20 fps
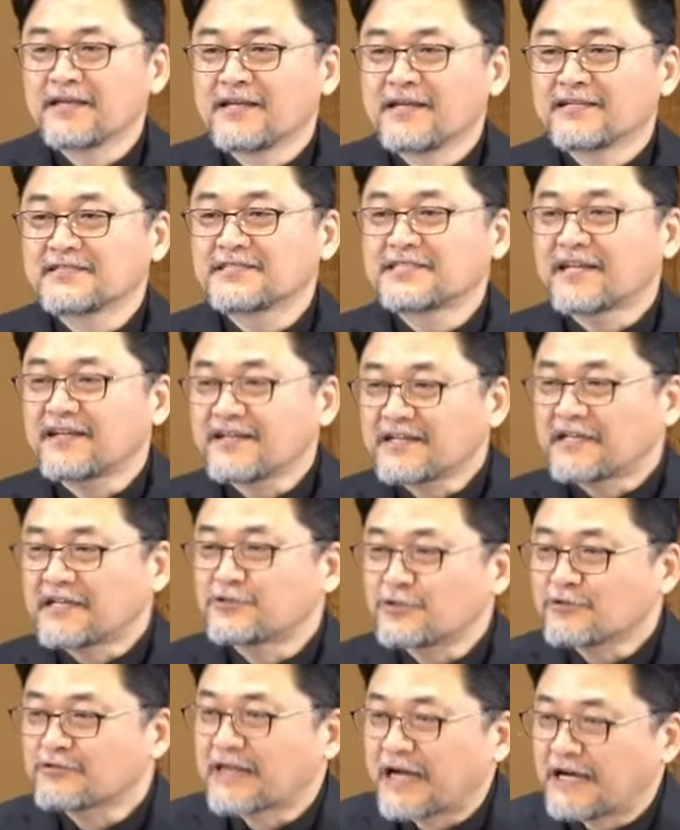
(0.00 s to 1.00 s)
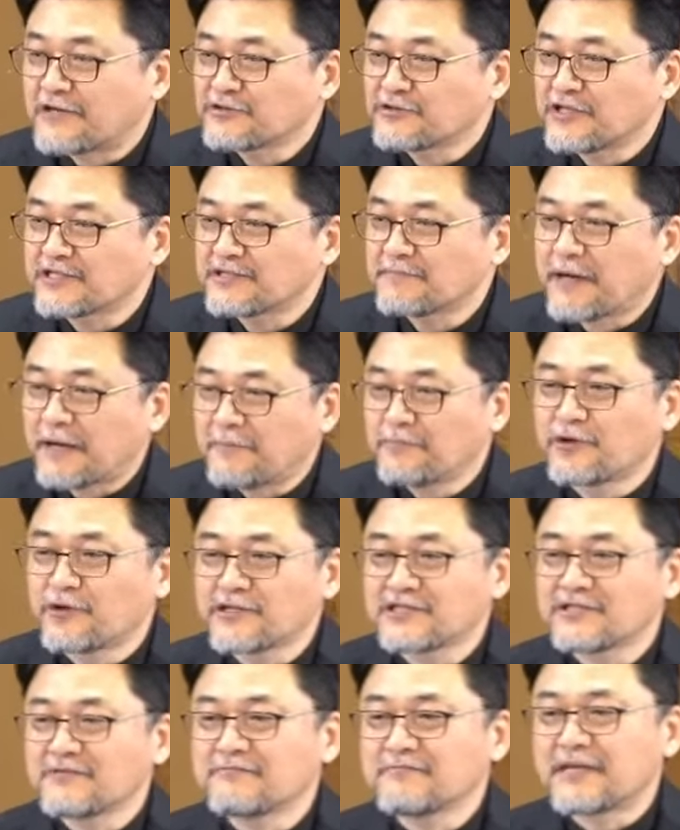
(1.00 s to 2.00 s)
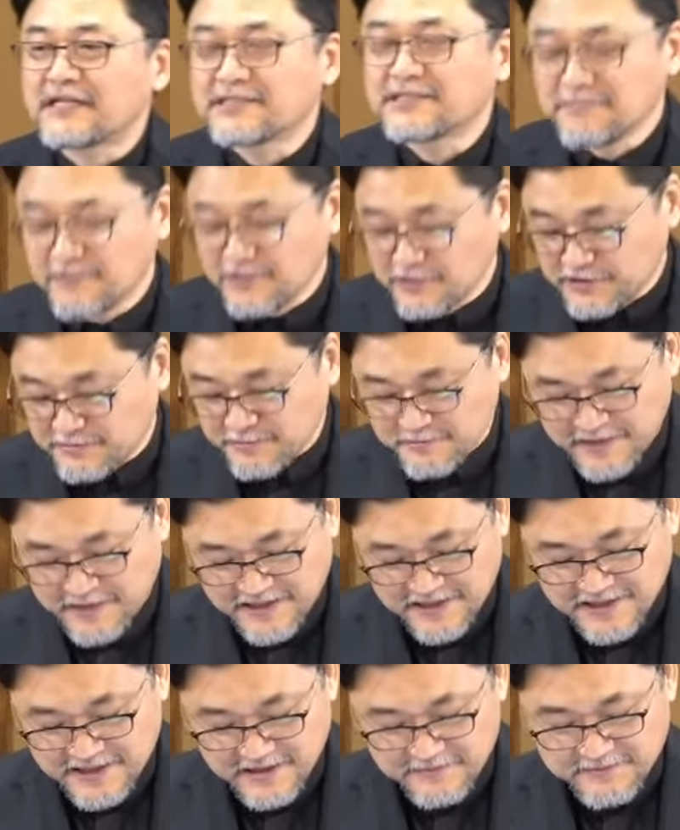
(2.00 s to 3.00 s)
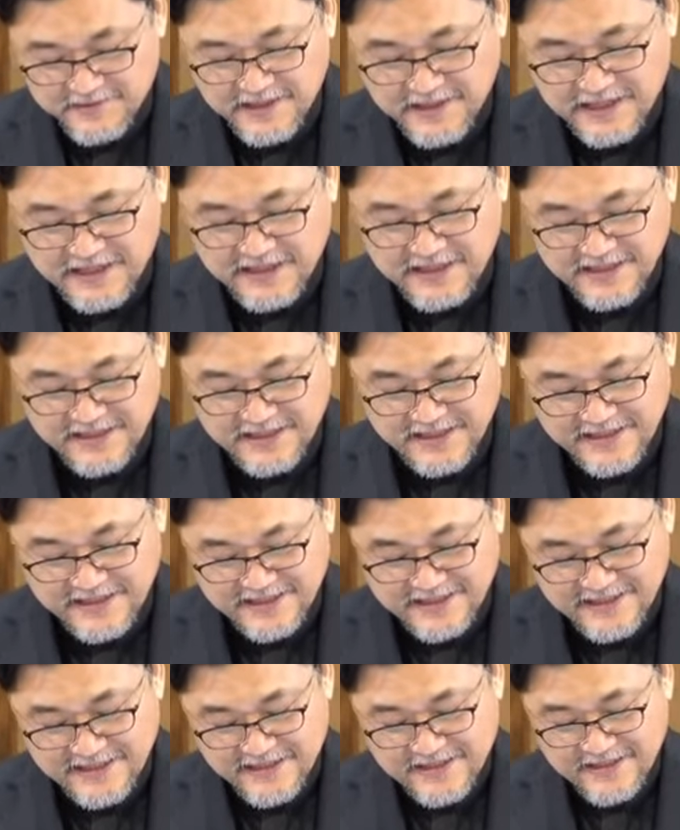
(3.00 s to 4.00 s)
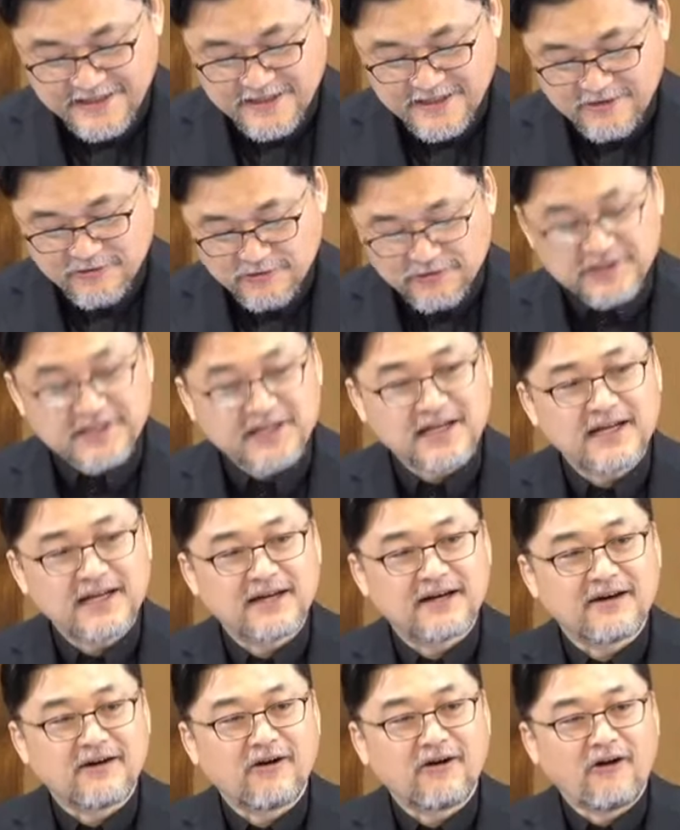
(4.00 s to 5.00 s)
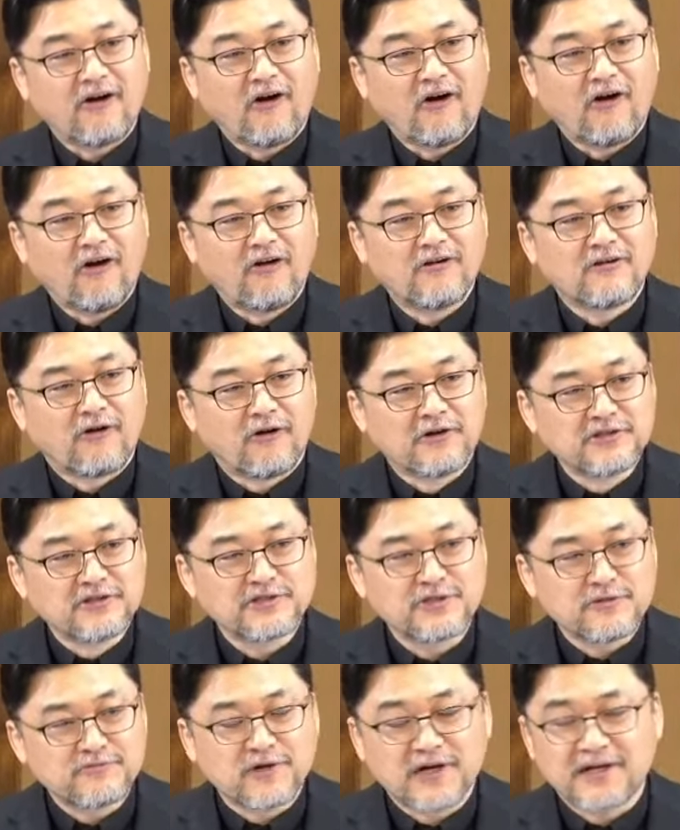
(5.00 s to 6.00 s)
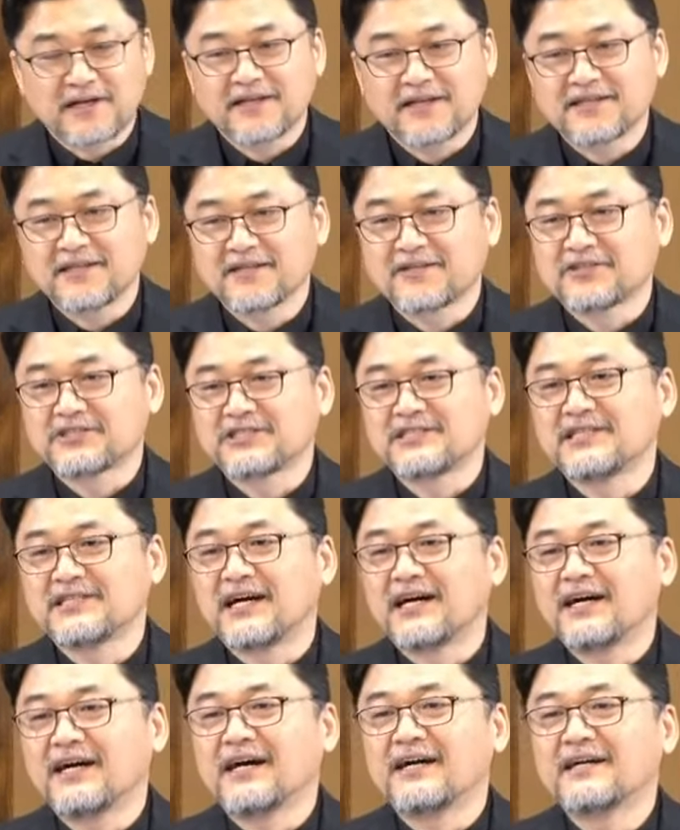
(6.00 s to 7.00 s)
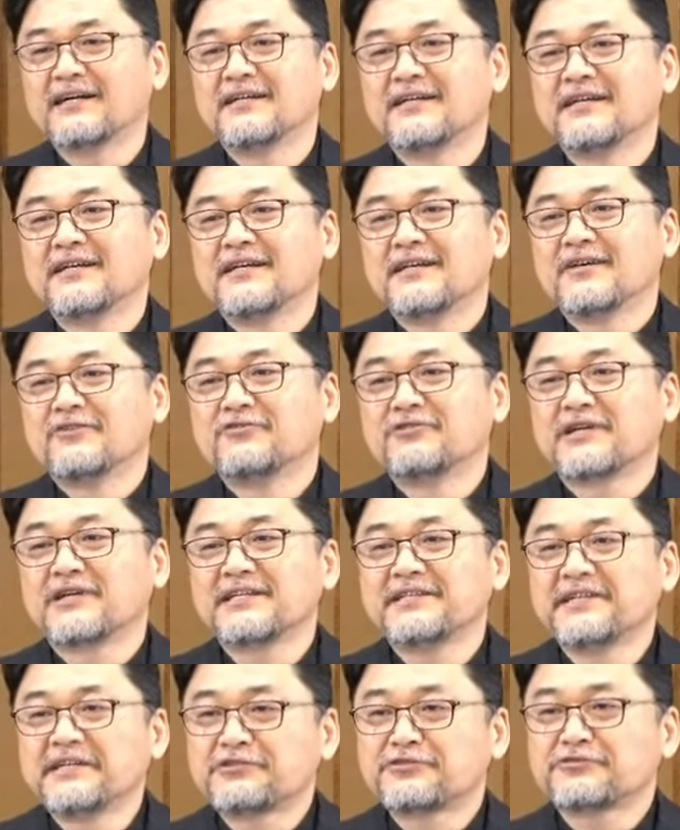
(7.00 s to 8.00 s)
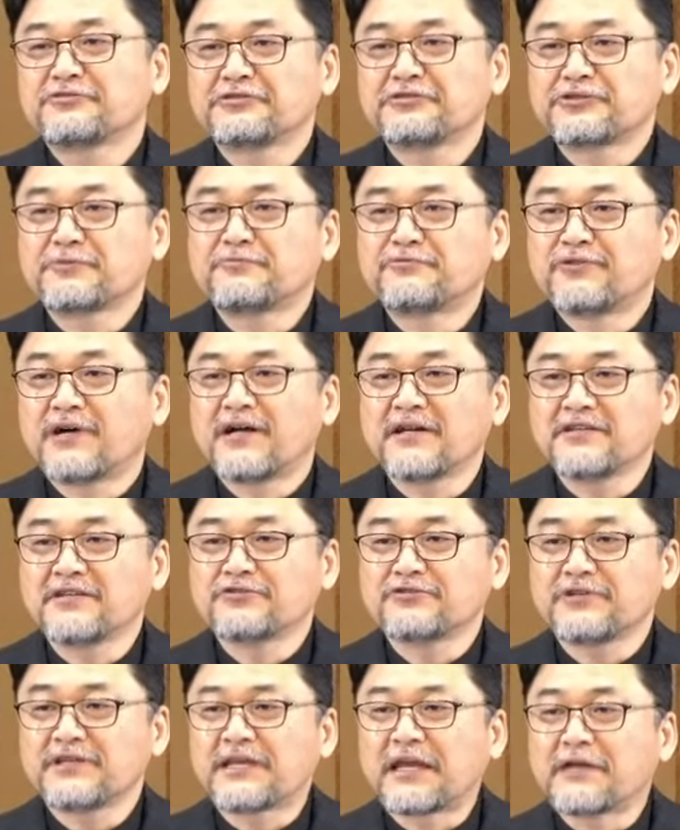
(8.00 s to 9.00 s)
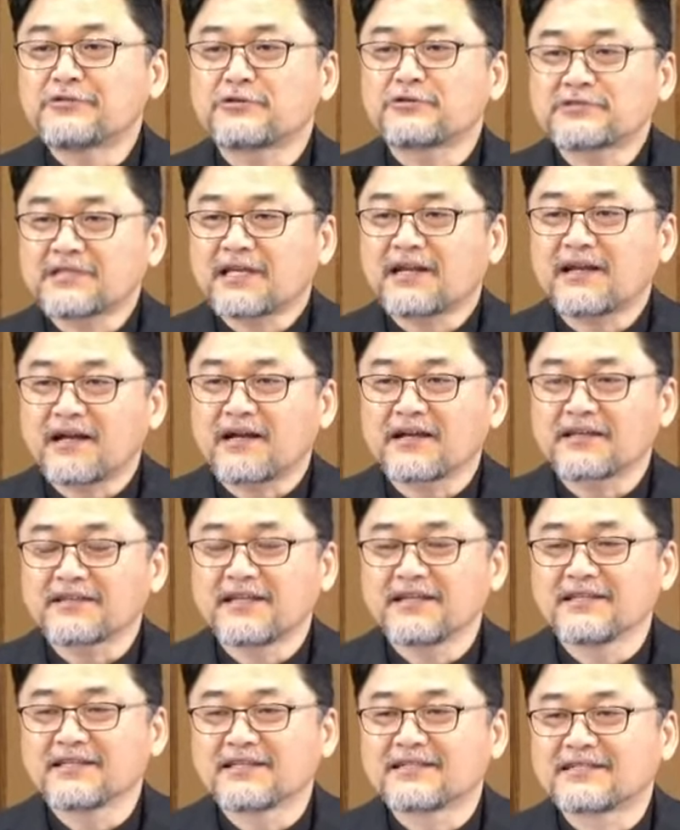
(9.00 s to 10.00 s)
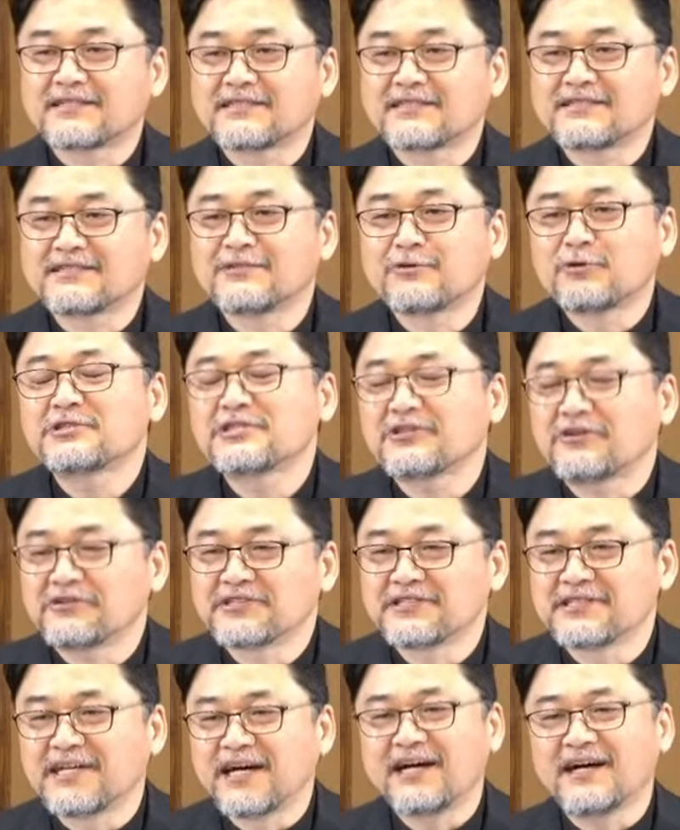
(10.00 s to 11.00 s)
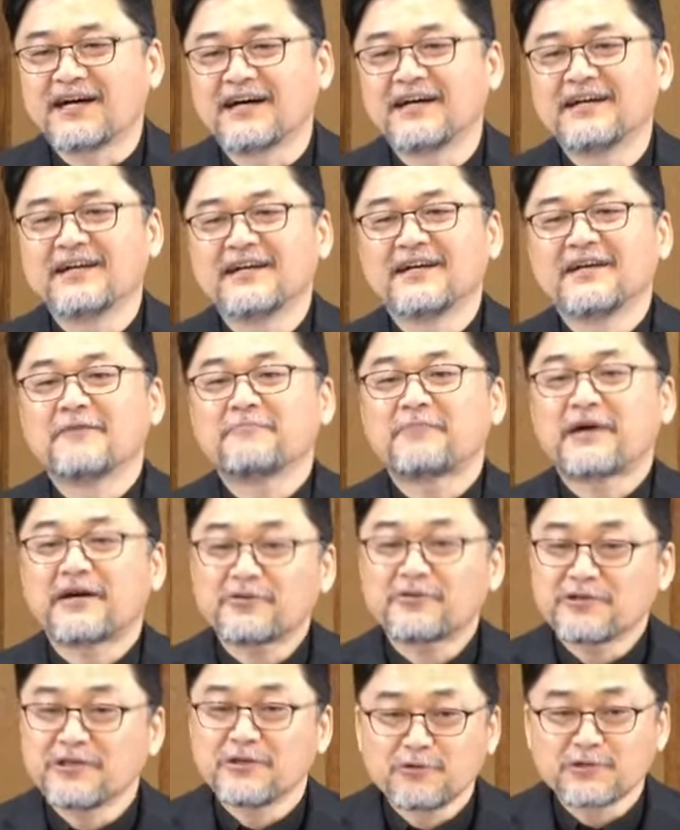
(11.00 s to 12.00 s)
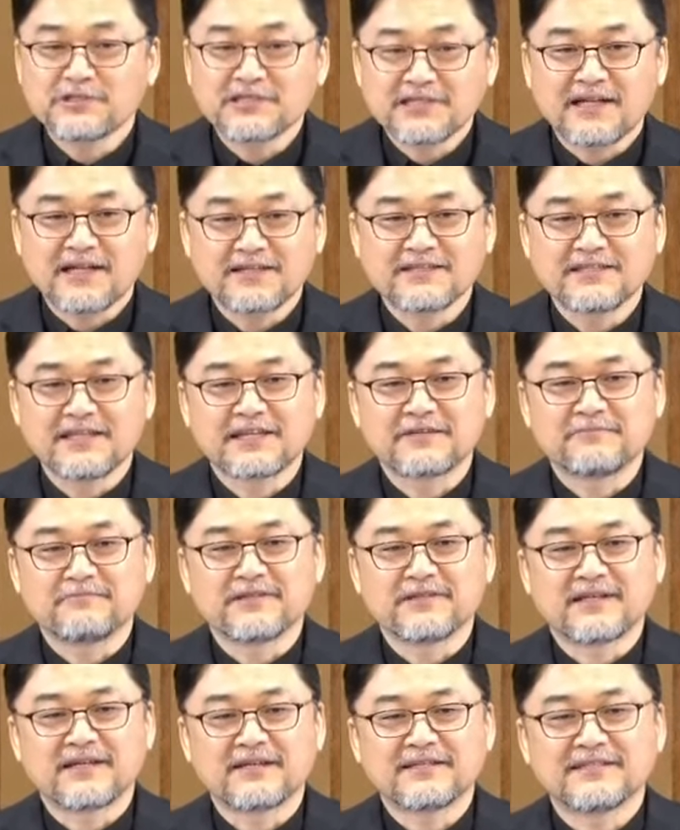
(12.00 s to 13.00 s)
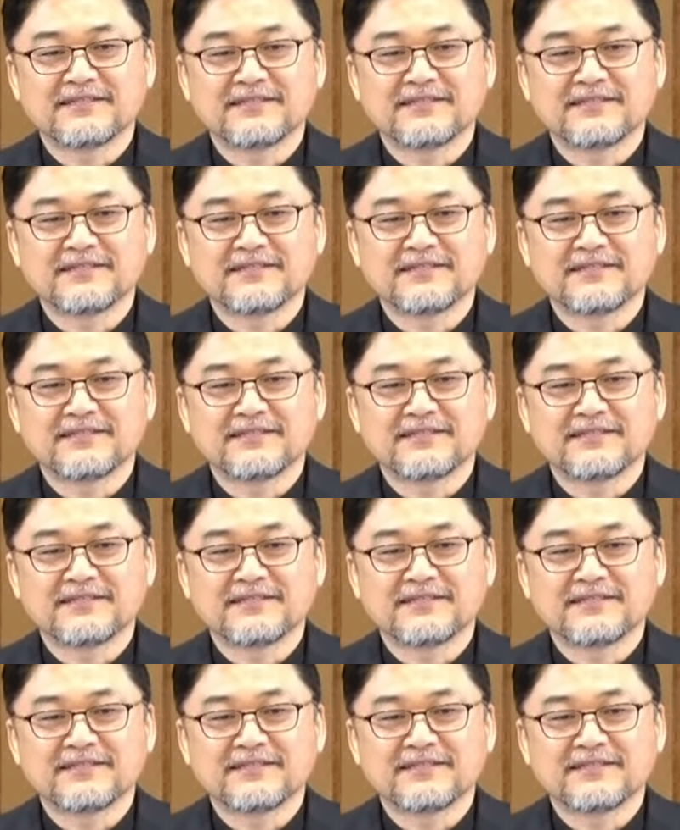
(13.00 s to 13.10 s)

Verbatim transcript: 그래서 제가 계속 강조해서 반복해서 말씀드리고 싶은 말은 이겁니다. 우리가 어디서 부활하게 될 것이냐? 우리가 예수 그리스도 부활 이후에 계속 살아가게 될 그곳이 어디냐? 바로 이곳이라는 얘기입니다.